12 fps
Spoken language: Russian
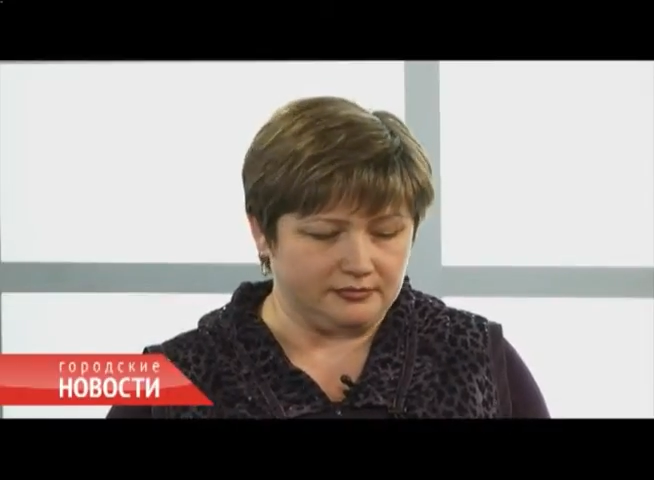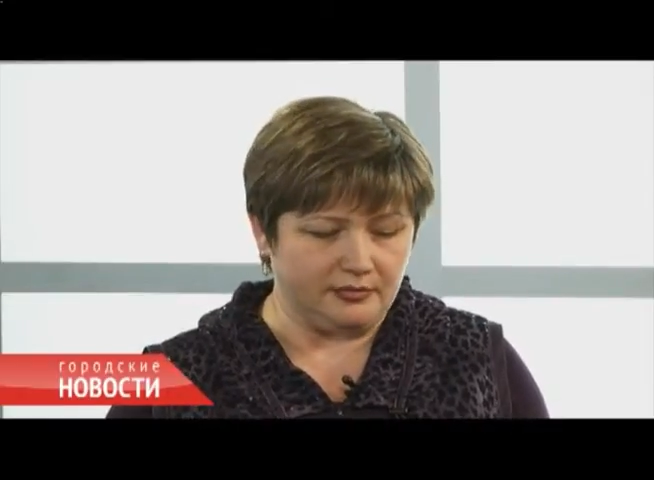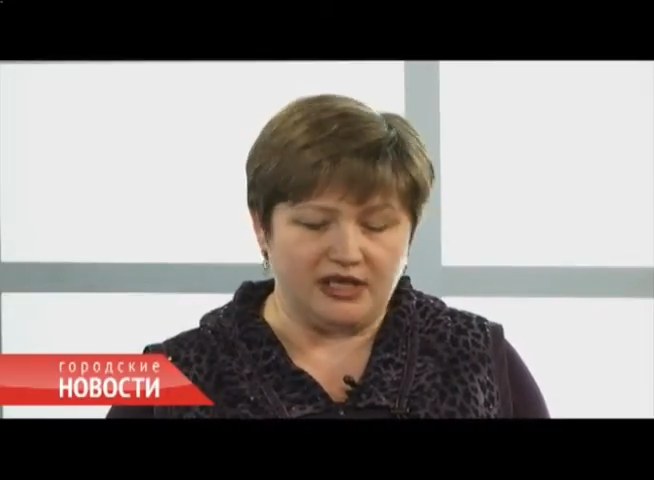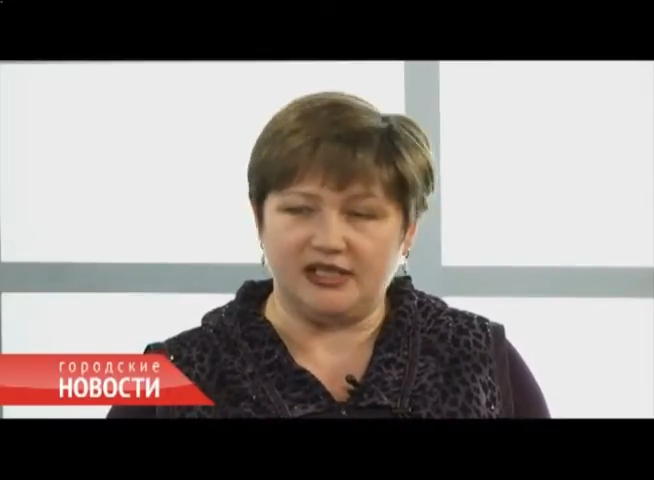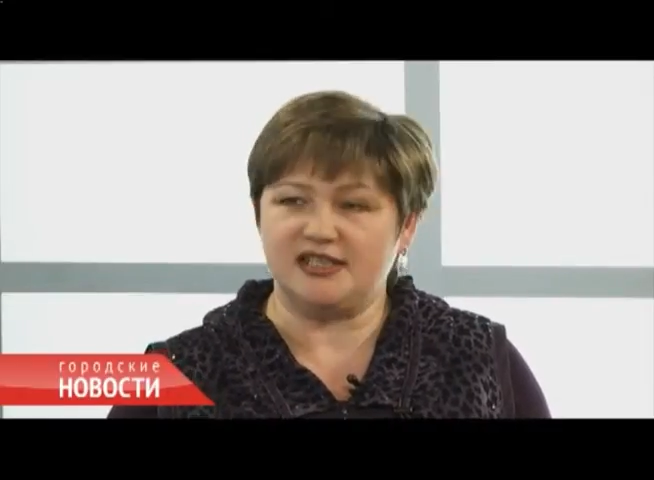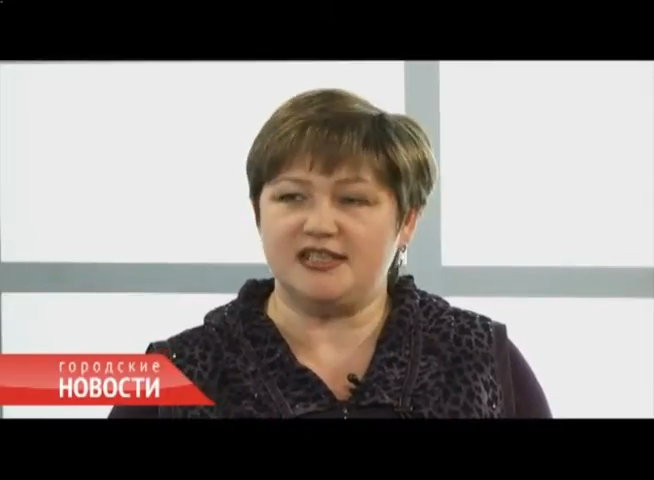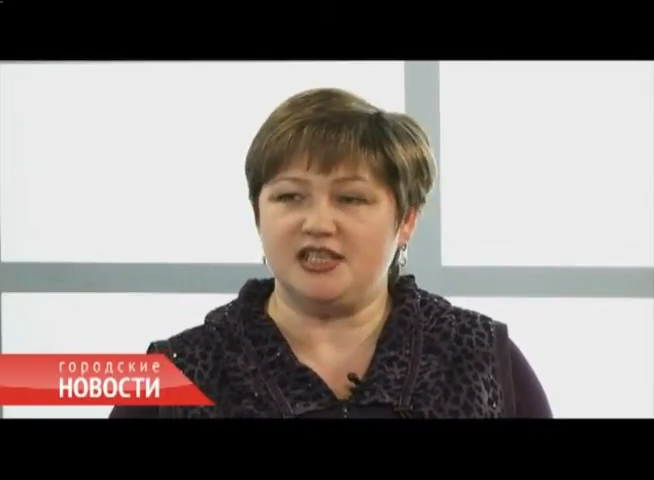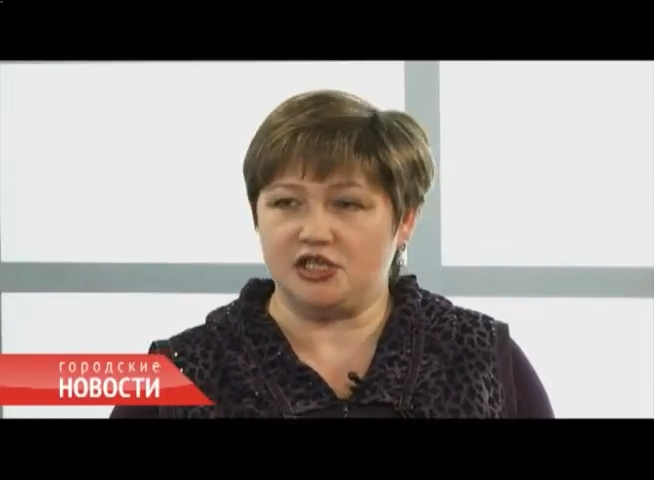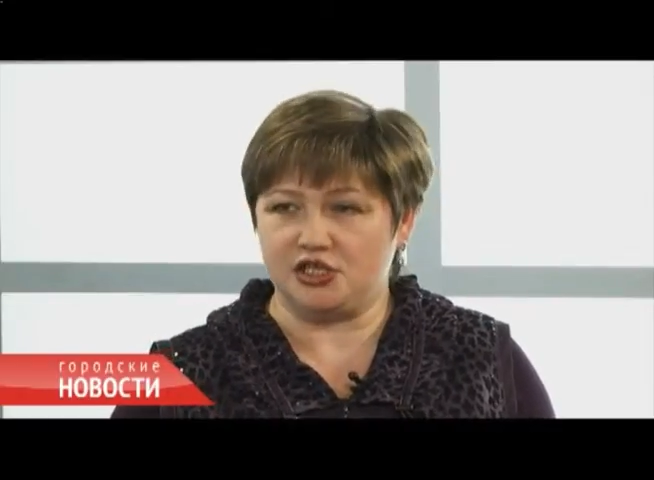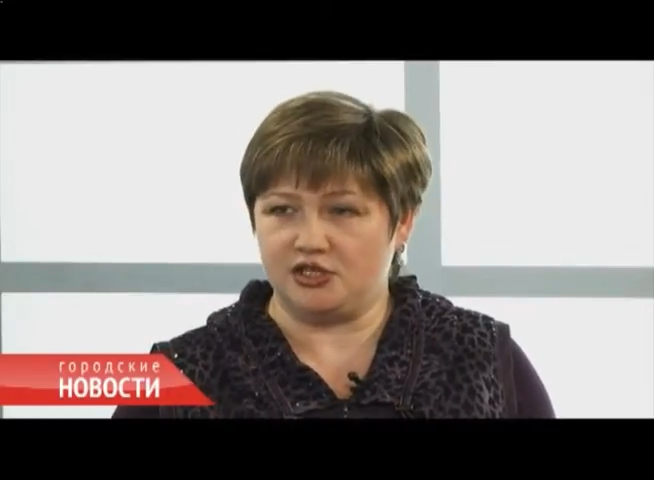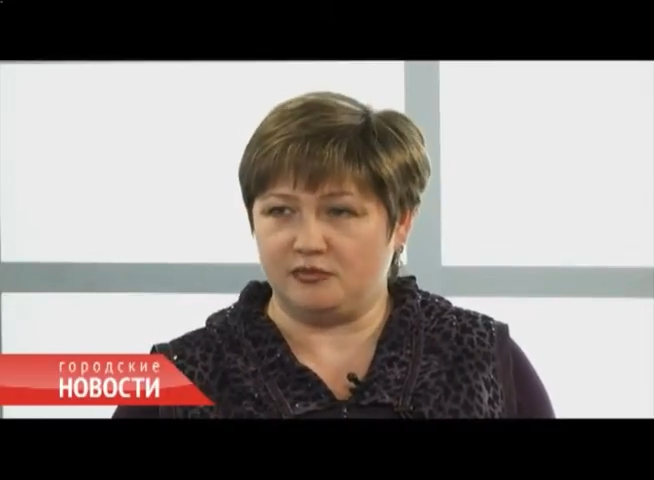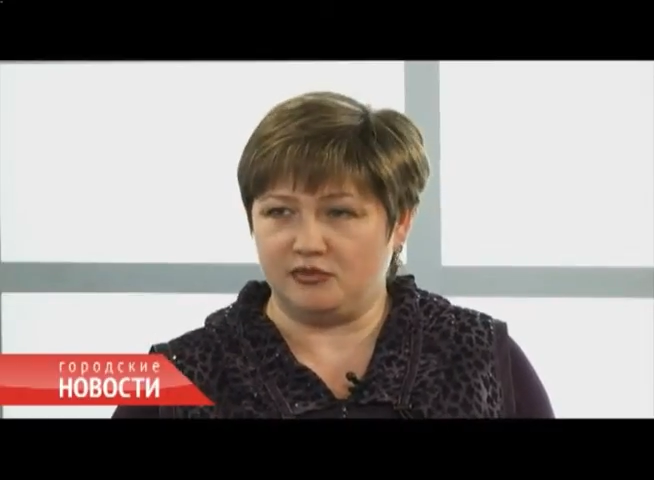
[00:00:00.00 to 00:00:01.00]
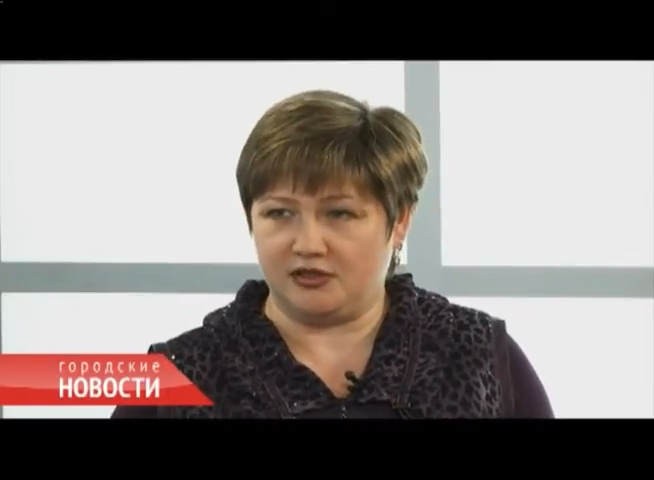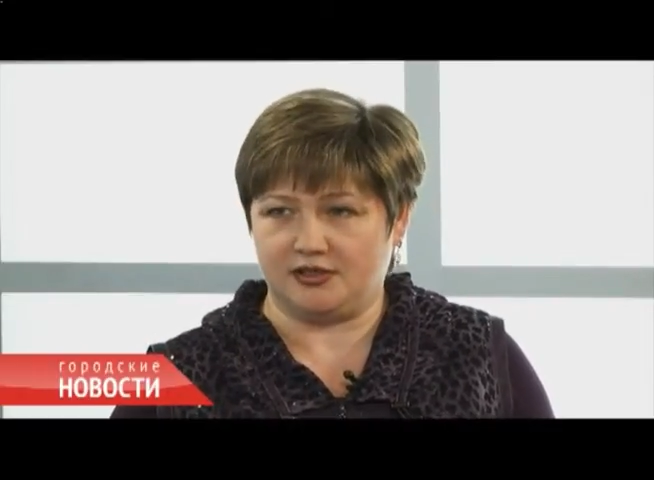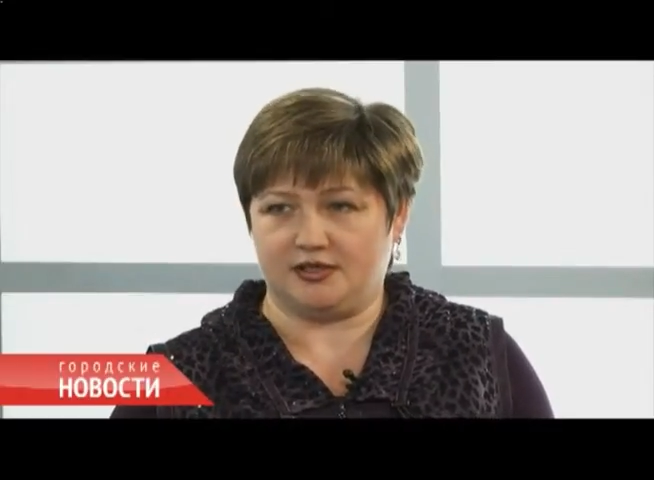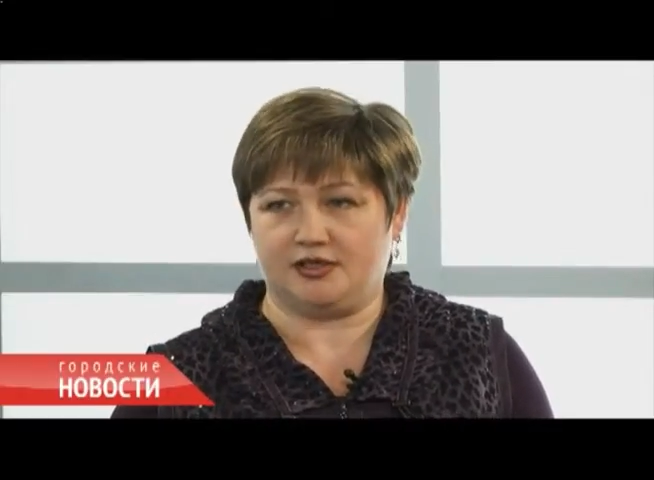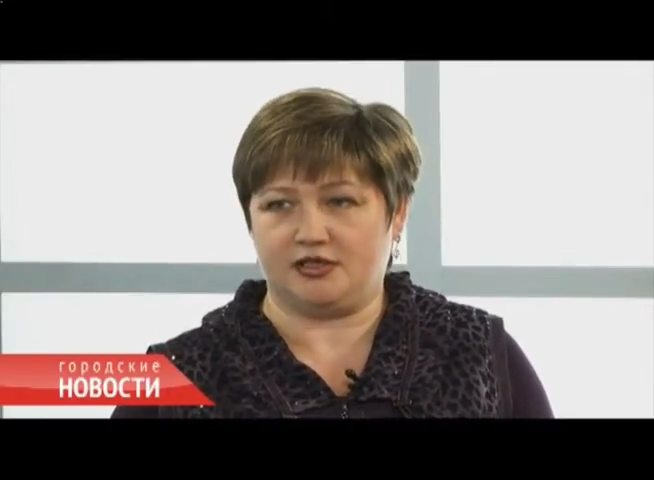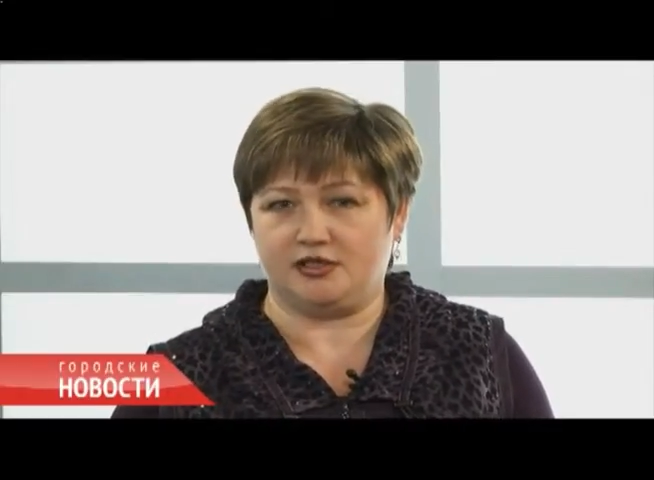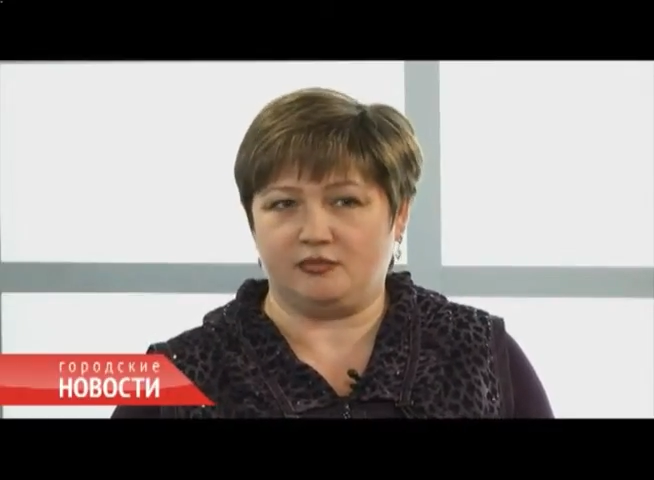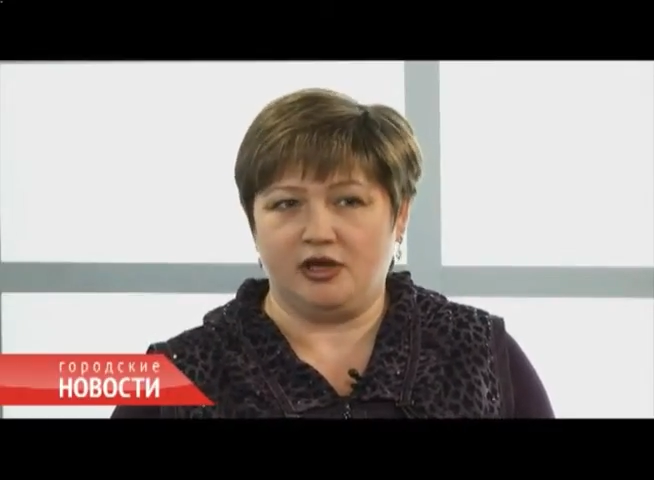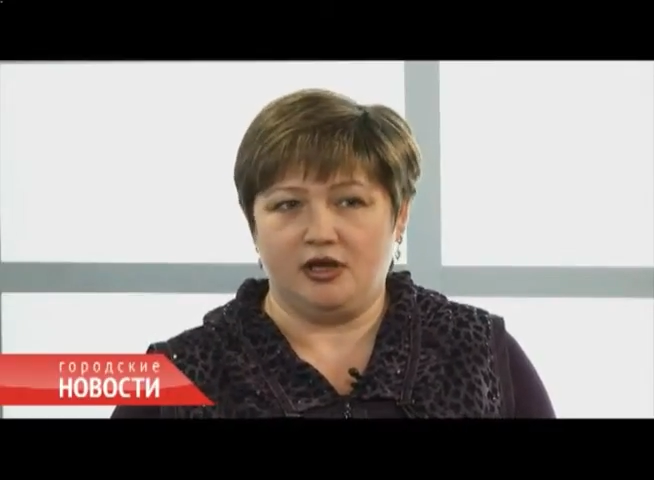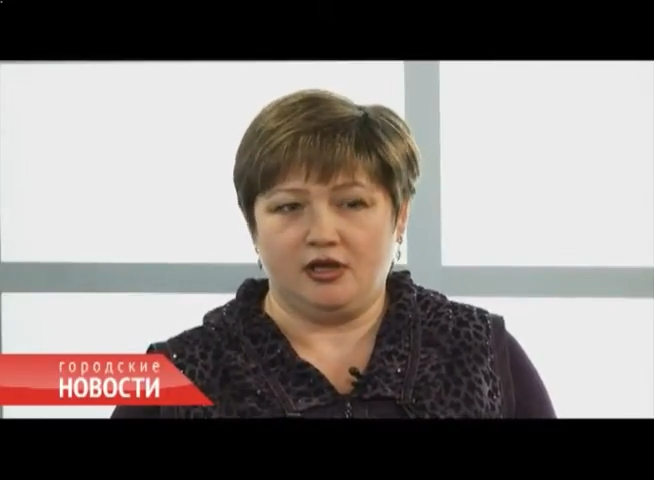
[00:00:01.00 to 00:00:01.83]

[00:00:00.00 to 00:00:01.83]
малоснежием, так скажем,